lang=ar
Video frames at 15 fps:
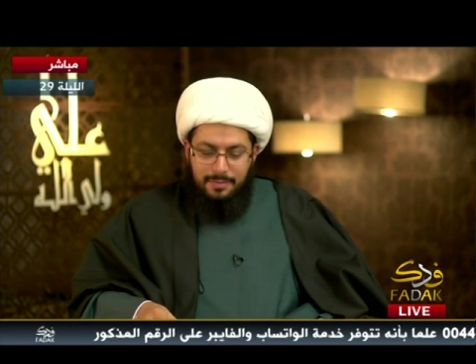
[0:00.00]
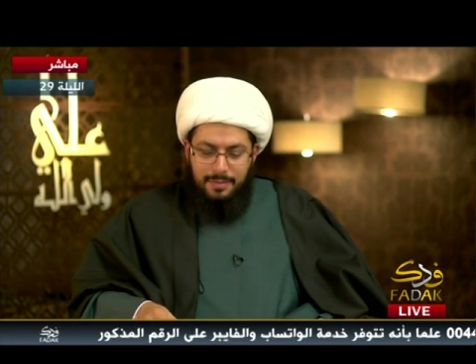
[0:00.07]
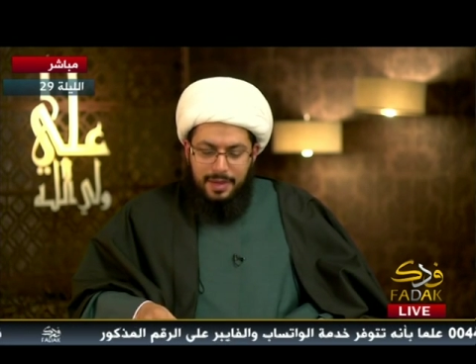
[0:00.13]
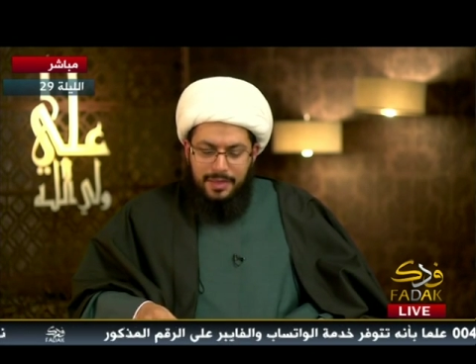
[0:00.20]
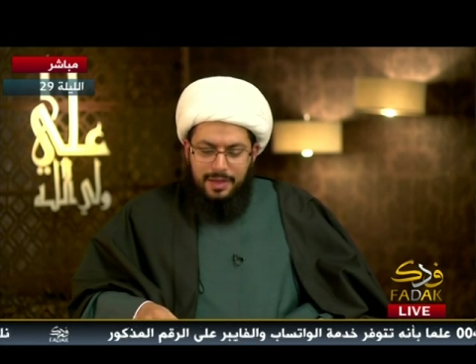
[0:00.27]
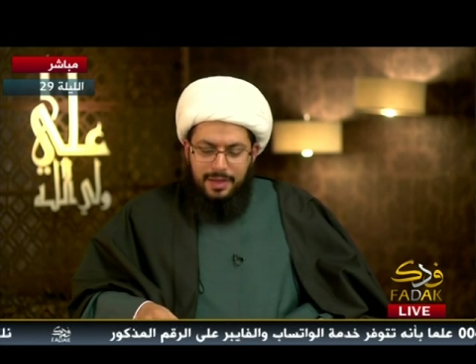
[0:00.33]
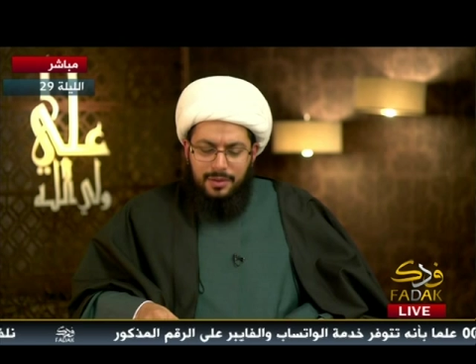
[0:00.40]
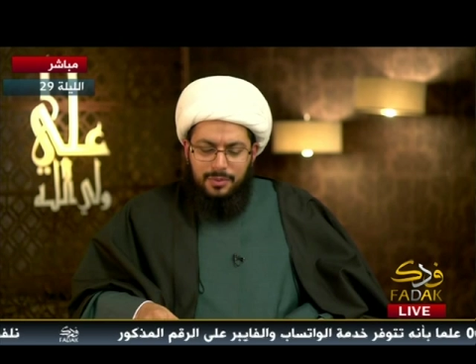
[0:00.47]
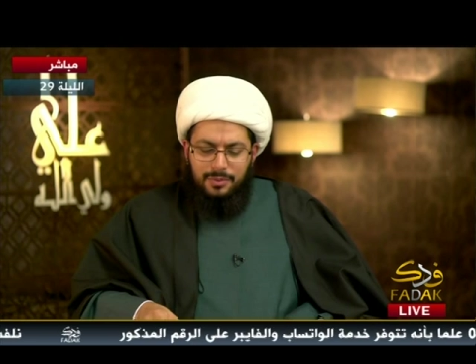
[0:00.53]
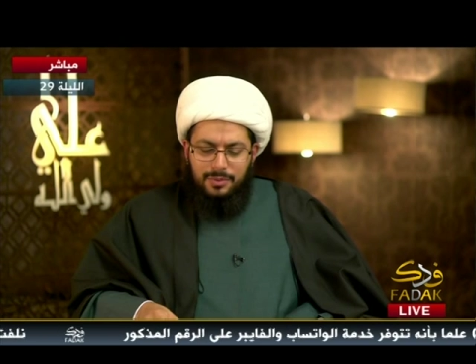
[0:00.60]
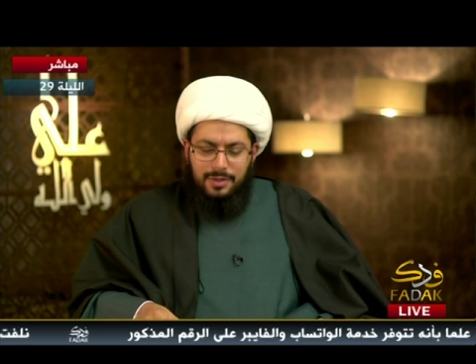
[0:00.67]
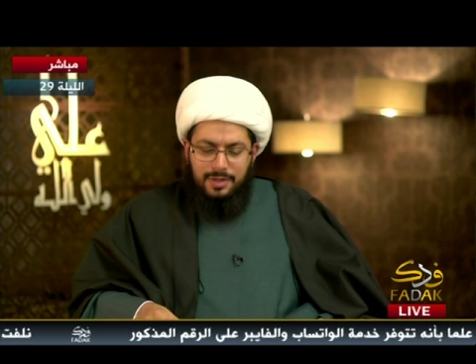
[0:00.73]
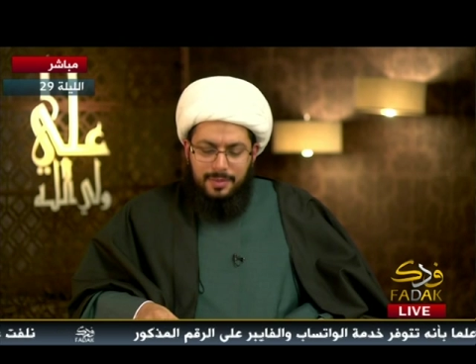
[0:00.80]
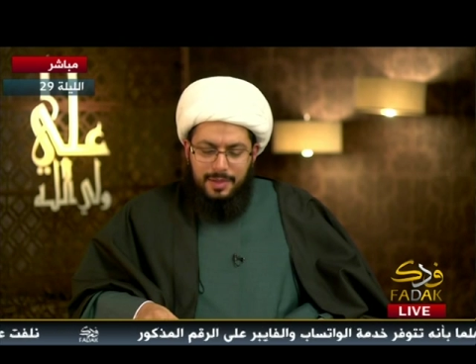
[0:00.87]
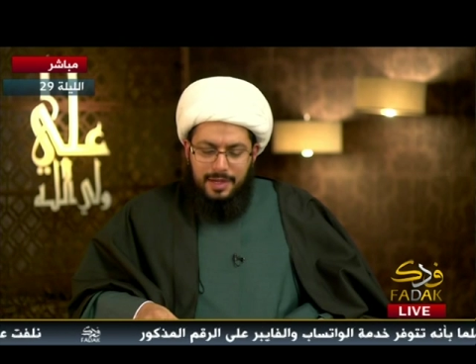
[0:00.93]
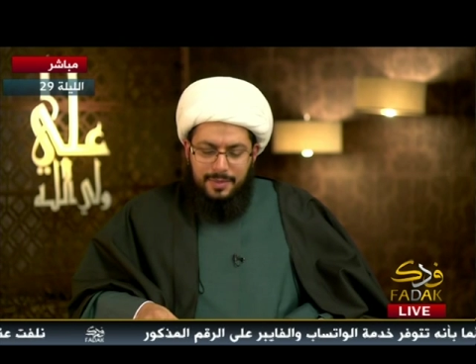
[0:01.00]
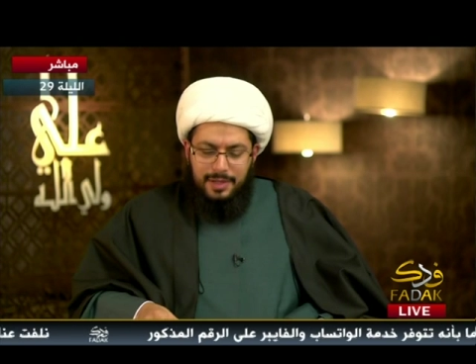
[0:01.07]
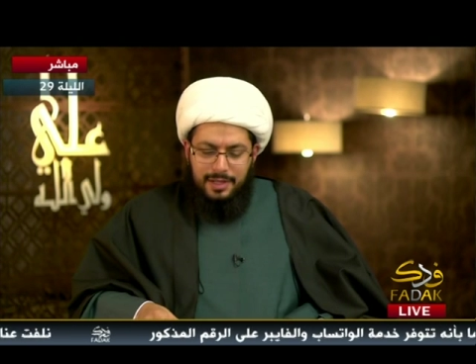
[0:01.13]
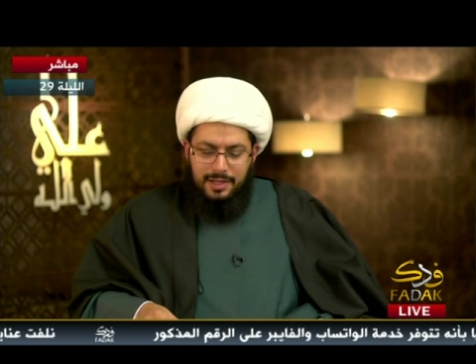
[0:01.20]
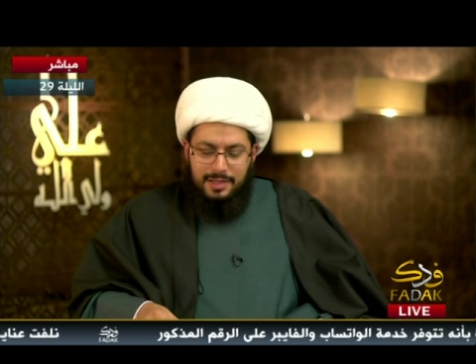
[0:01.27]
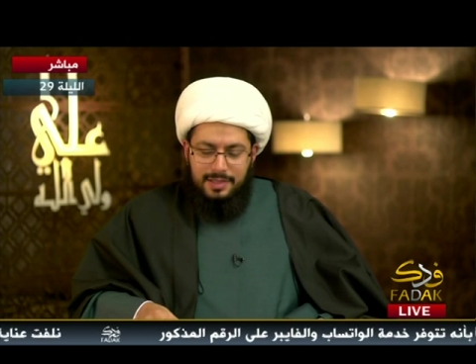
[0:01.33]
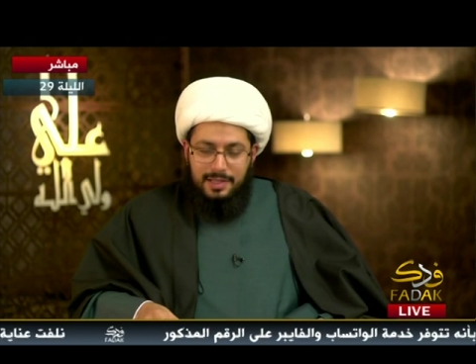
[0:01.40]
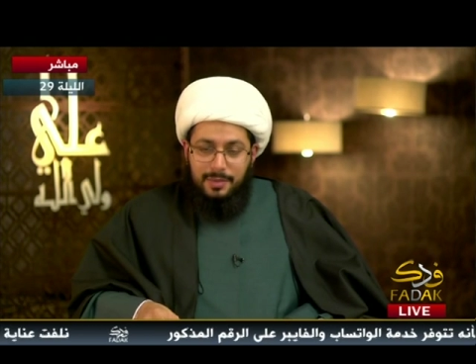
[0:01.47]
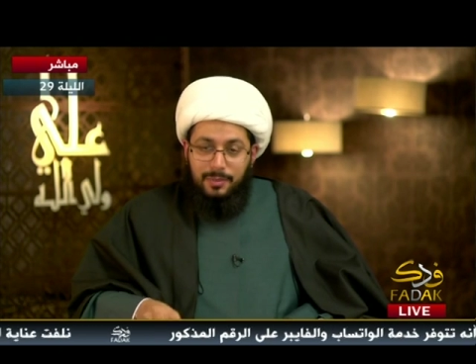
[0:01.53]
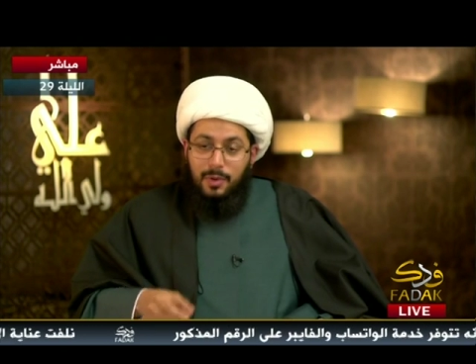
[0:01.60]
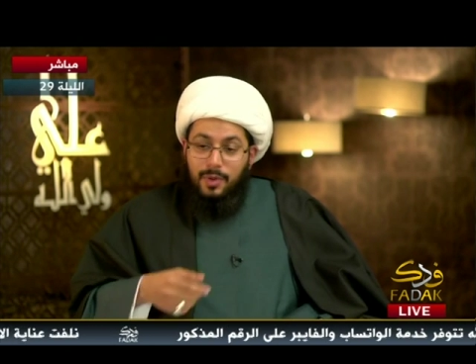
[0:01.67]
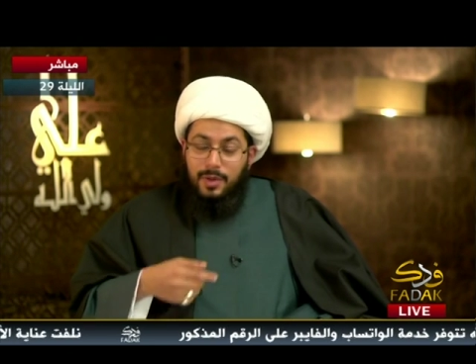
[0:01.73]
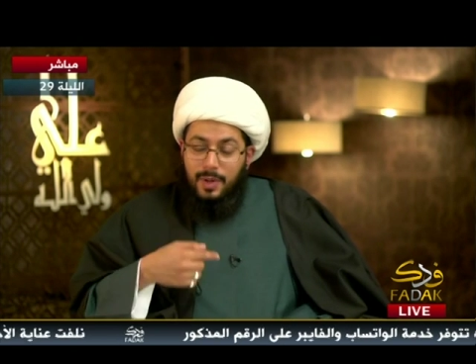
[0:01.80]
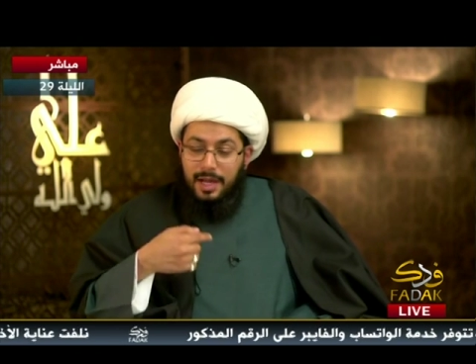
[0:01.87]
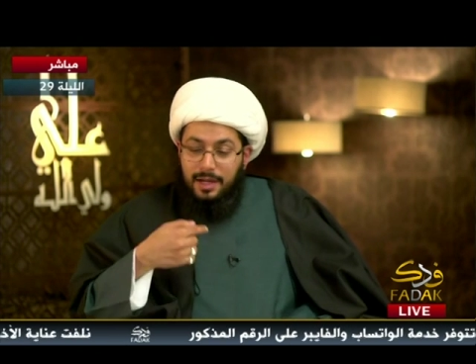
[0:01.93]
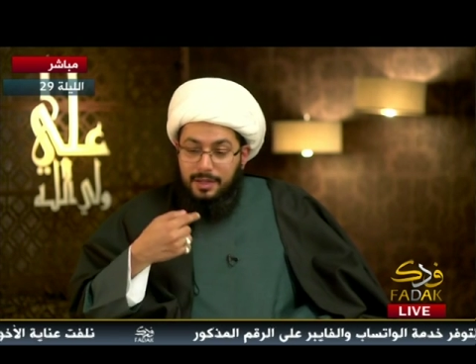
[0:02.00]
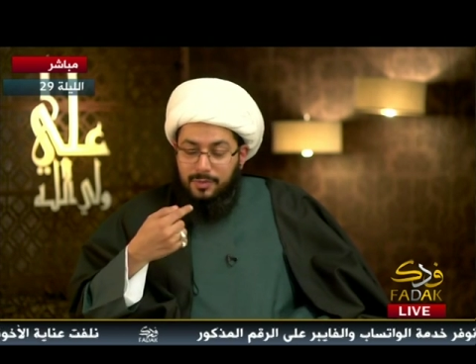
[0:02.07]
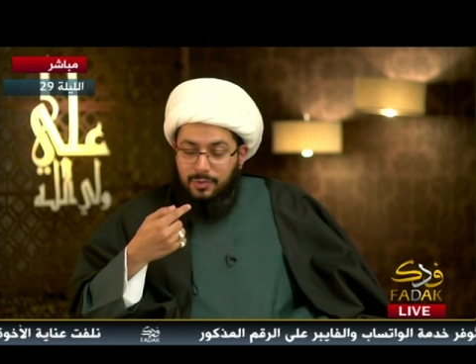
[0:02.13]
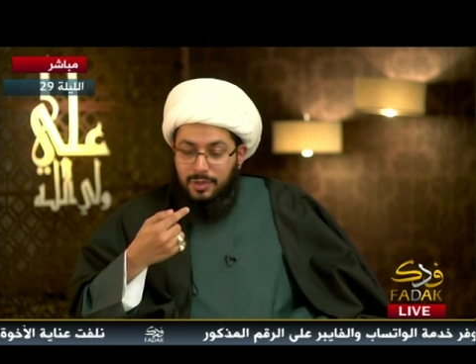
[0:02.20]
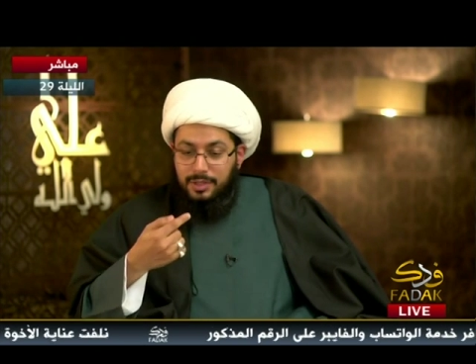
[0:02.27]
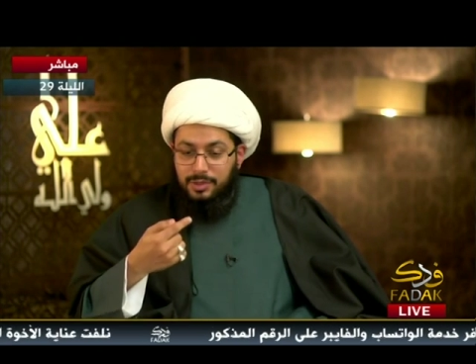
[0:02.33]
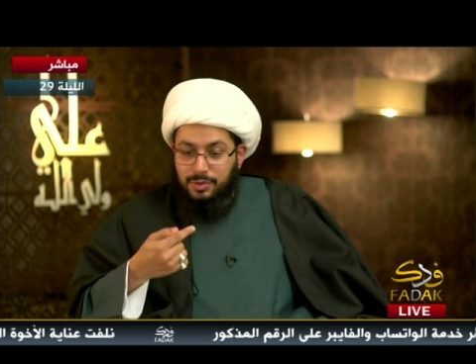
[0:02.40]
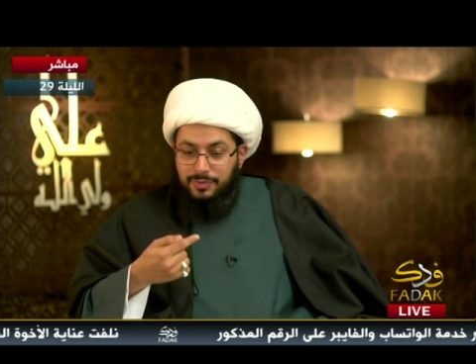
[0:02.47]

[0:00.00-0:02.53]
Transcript: ماذا يقول الامام عليه السلام وهو يعلمنا